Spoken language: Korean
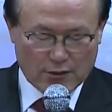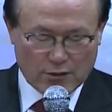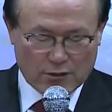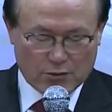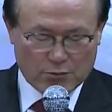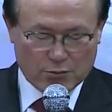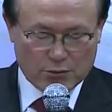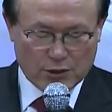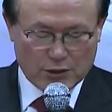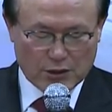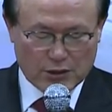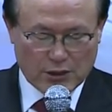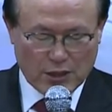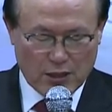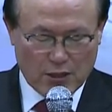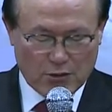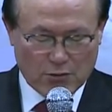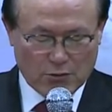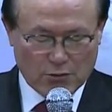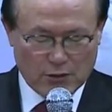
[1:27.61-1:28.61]
여러분이
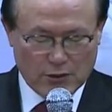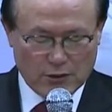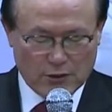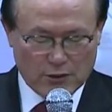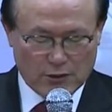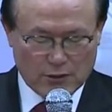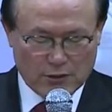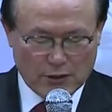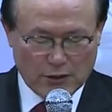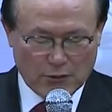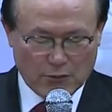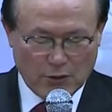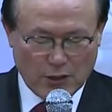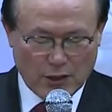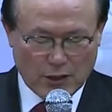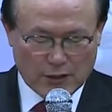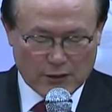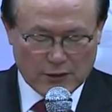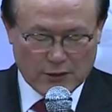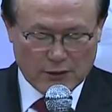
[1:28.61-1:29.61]
살고 있는 이와
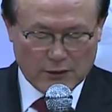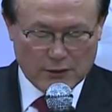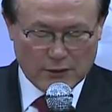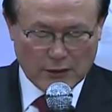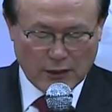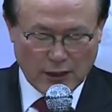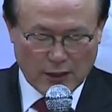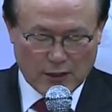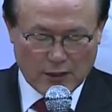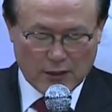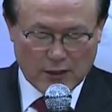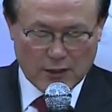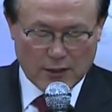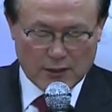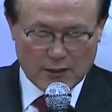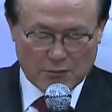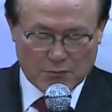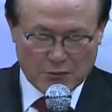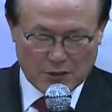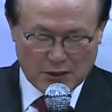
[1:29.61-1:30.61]
같은 나라가
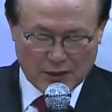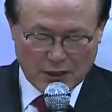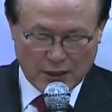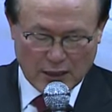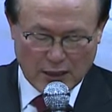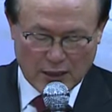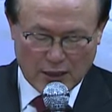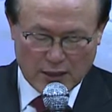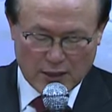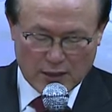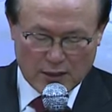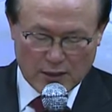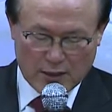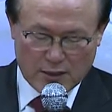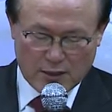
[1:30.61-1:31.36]
아닙니다.